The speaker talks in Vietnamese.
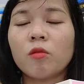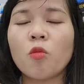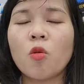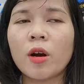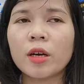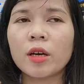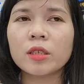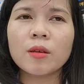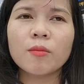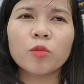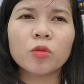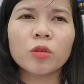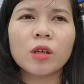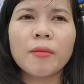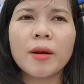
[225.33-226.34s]
cái sâm tu nữ các
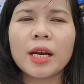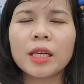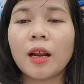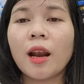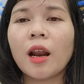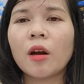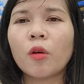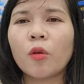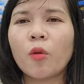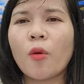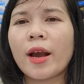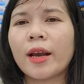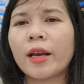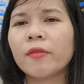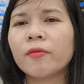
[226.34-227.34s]
bạn thấy là ngoài cái
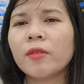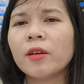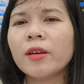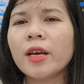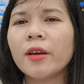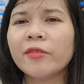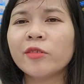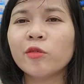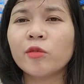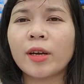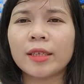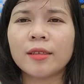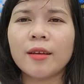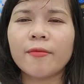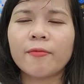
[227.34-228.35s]
vấn đề ví dụ cải thiện
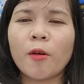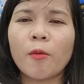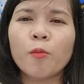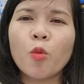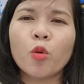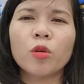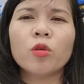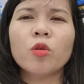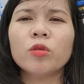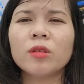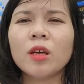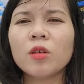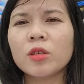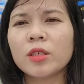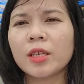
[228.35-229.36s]
vòng 1 nội tiết cho chị
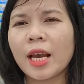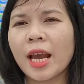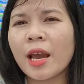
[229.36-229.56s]
em